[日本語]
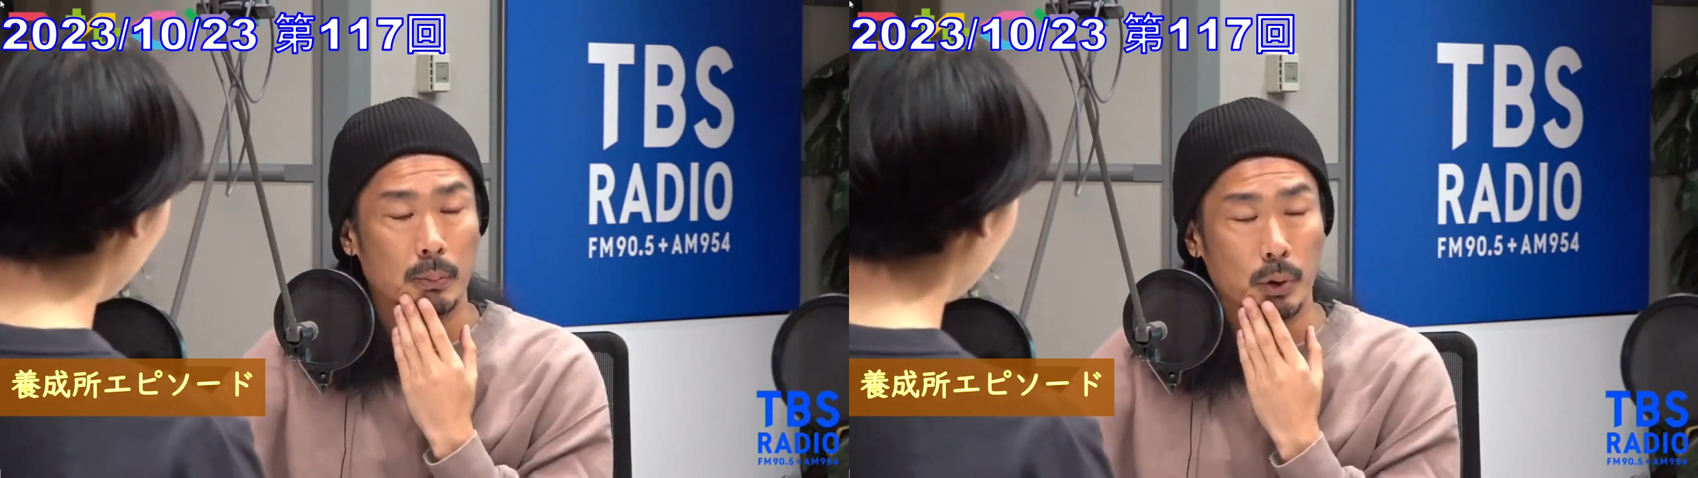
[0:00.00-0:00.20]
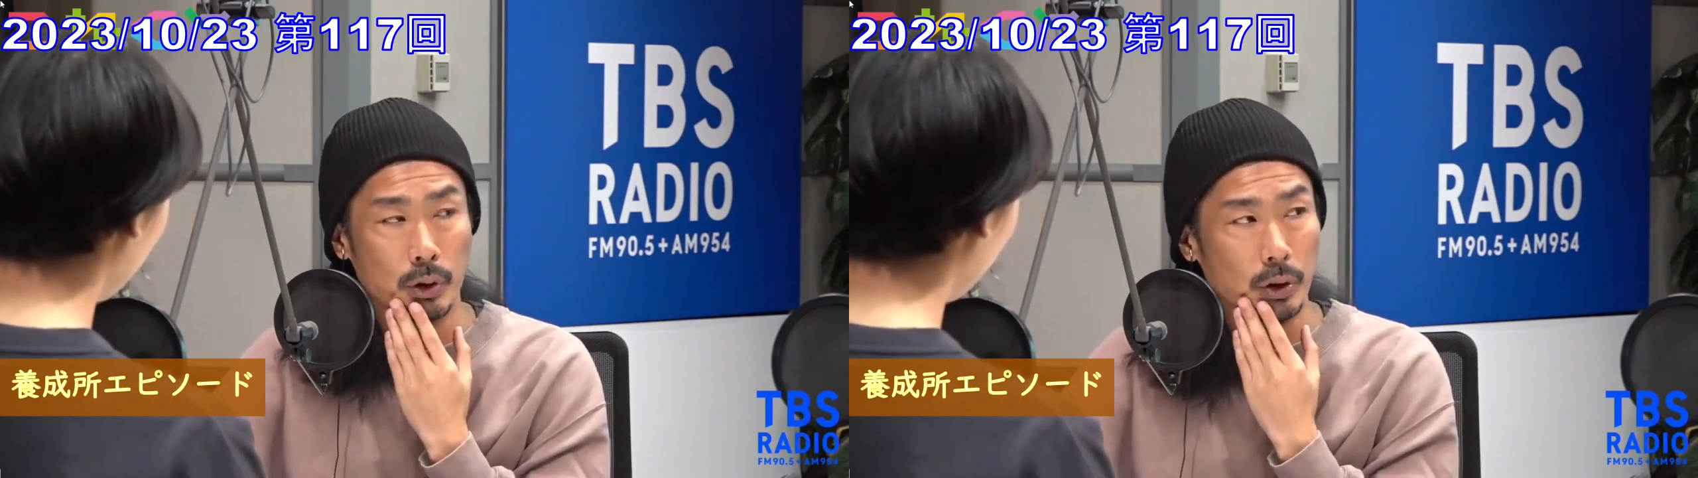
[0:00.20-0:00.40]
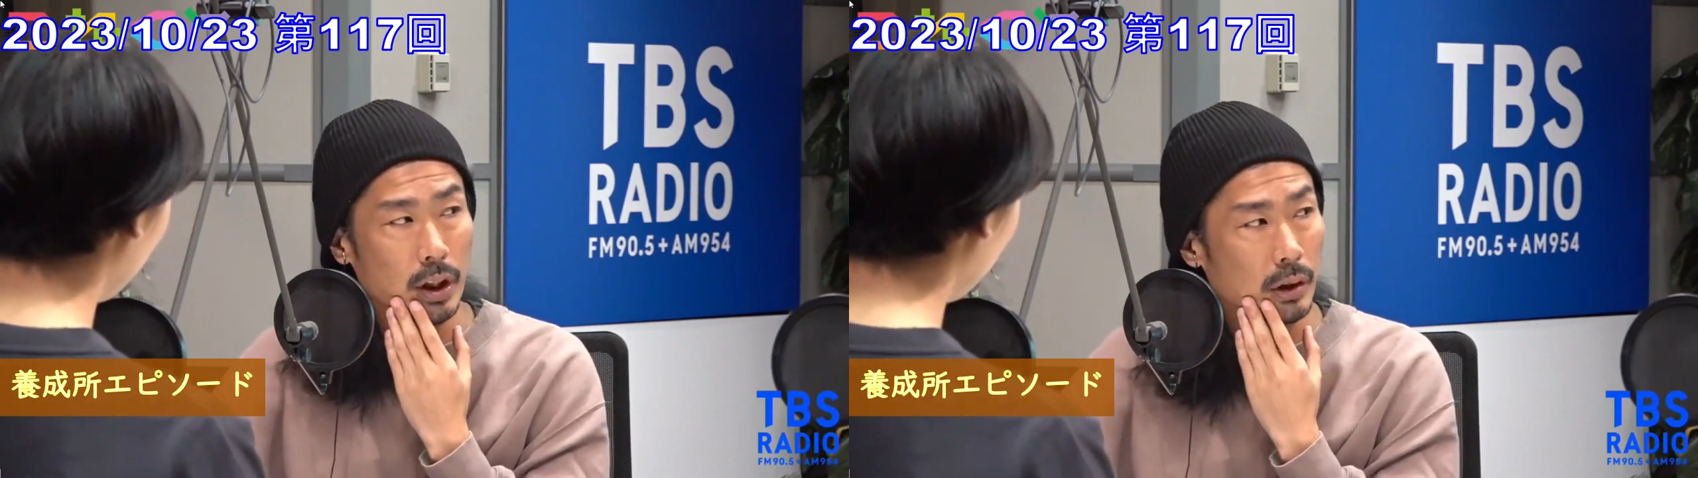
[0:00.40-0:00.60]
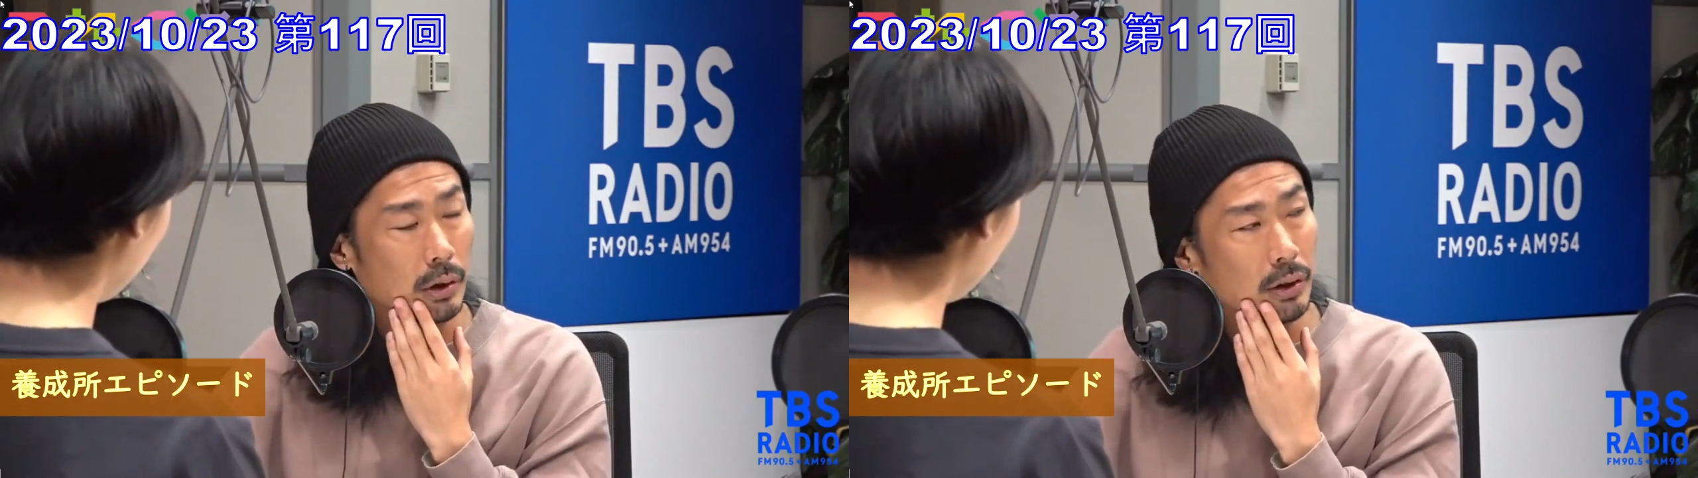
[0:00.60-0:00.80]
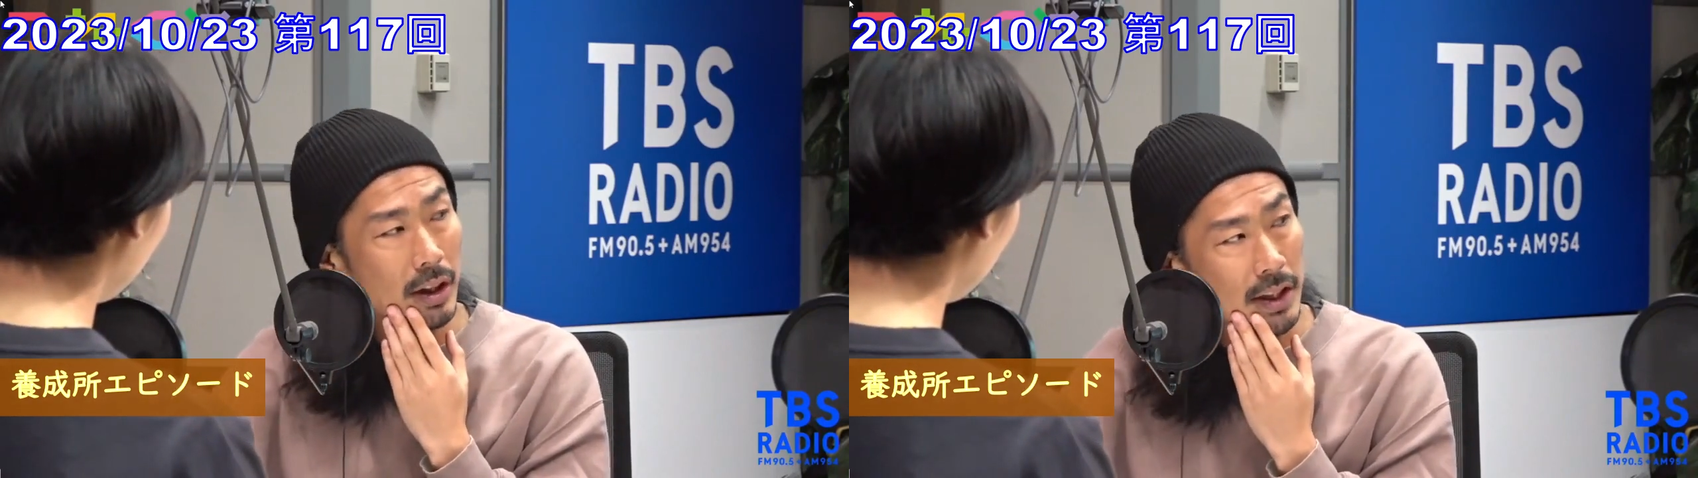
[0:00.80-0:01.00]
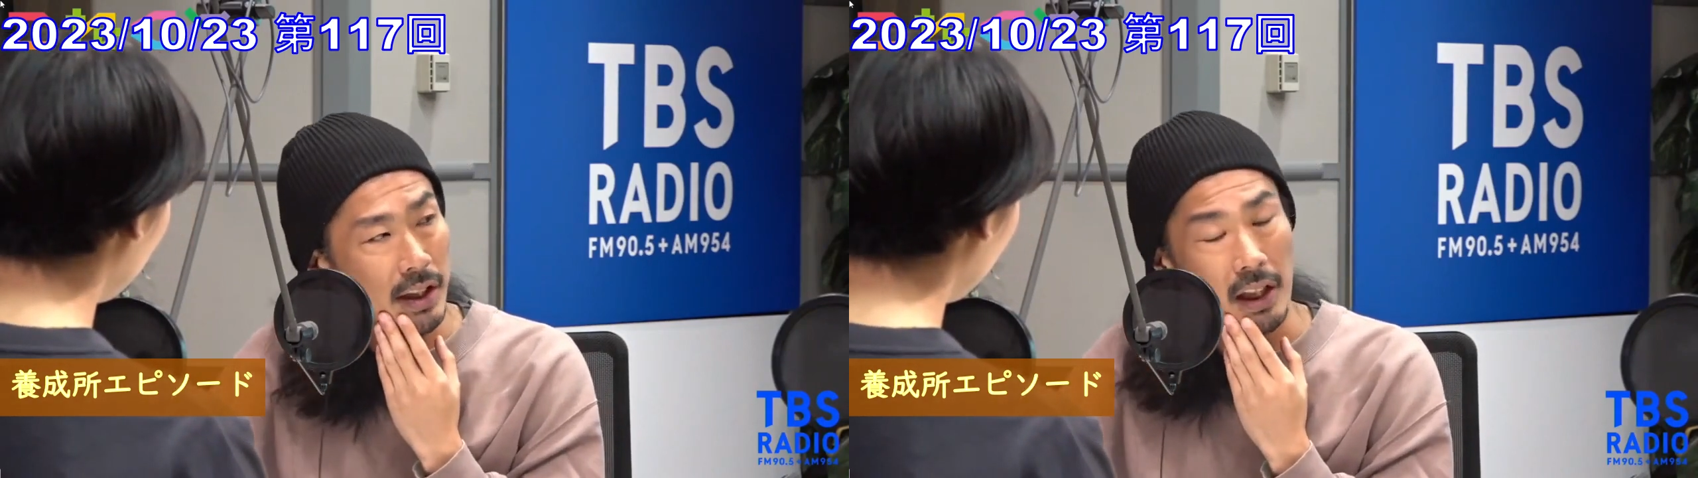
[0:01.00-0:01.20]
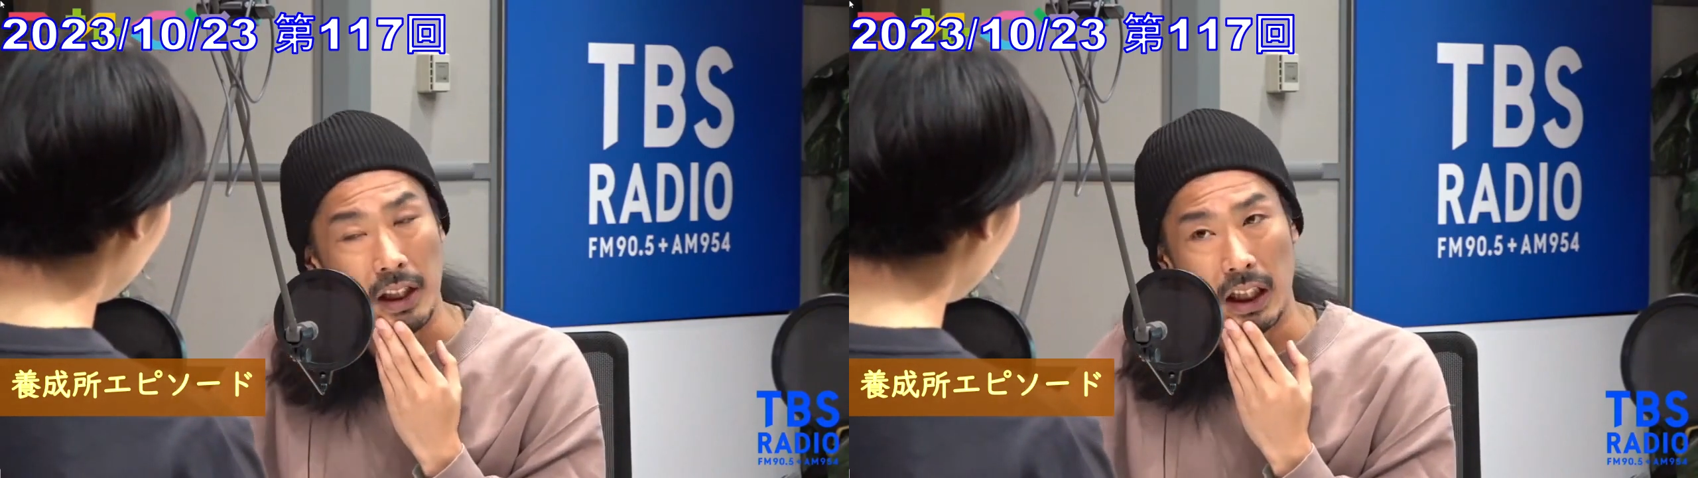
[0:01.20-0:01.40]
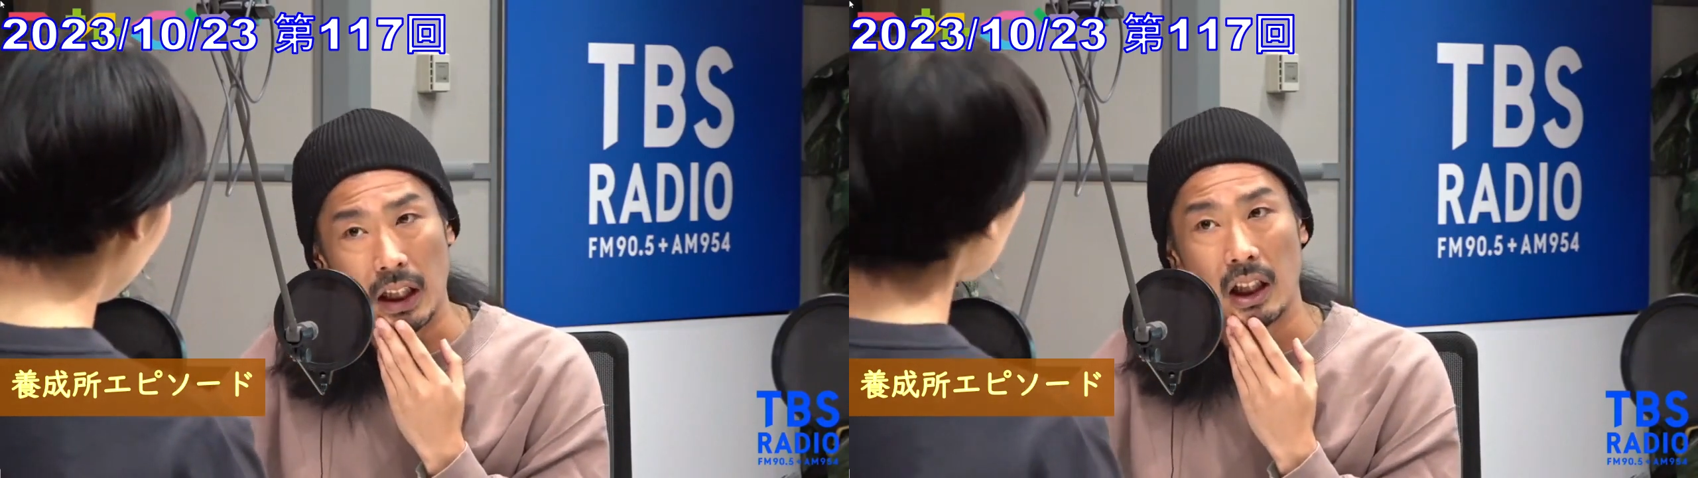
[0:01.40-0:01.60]
僕の1個上は1000
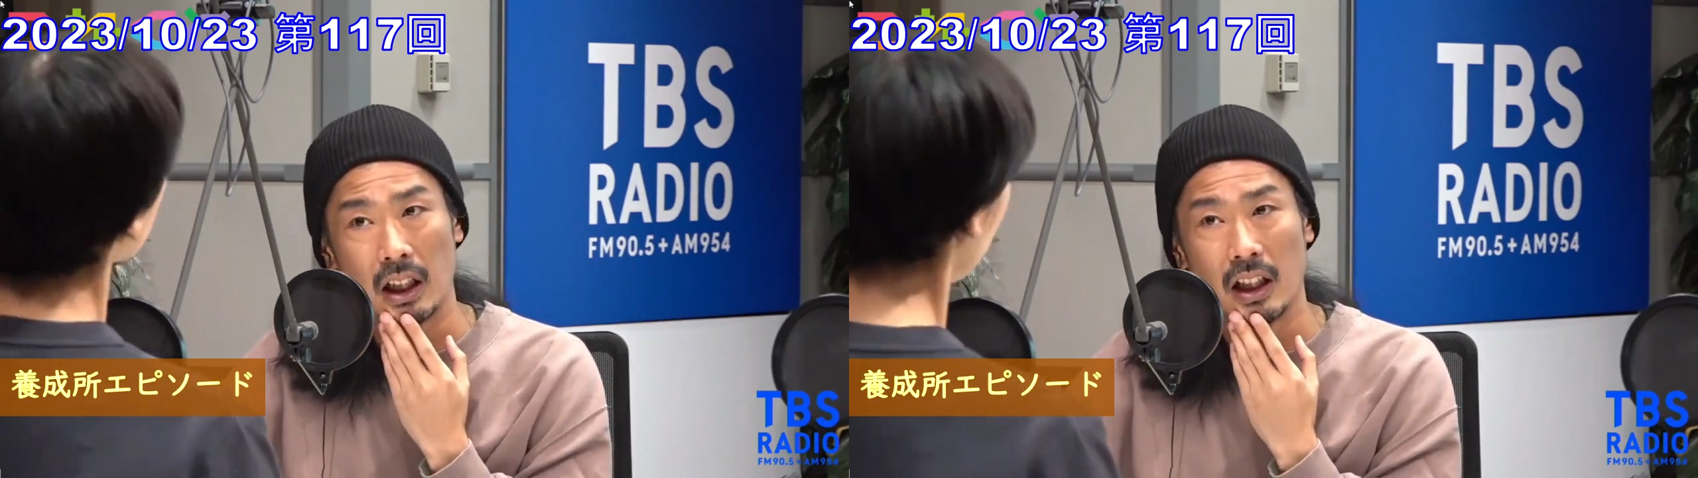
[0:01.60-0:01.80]
人、